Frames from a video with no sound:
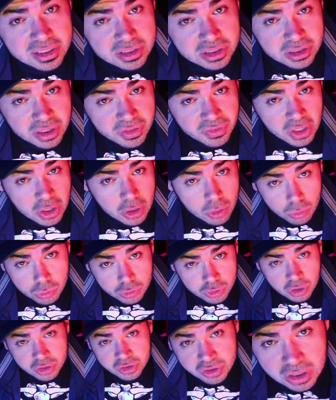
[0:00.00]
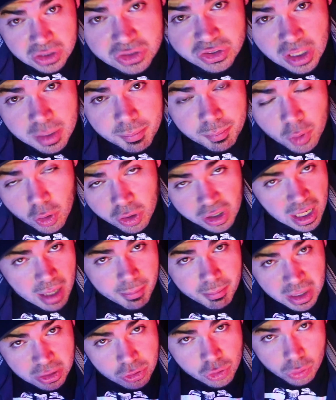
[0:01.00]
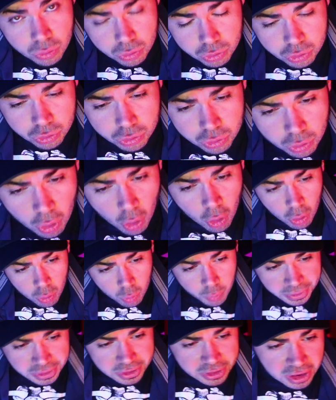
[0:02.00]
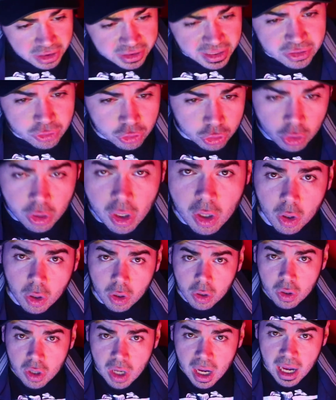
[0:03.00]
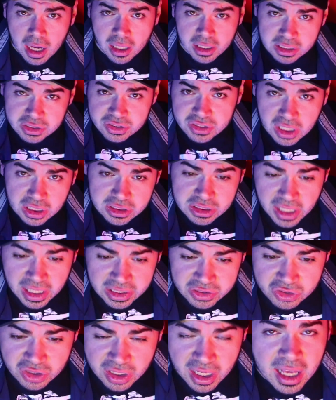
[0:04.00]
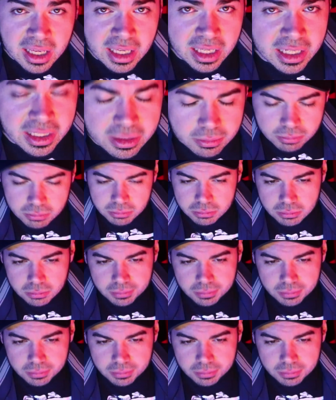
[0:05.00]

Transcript: antivirus, senza il programma giusto, quindi adesso rischia di essere hacker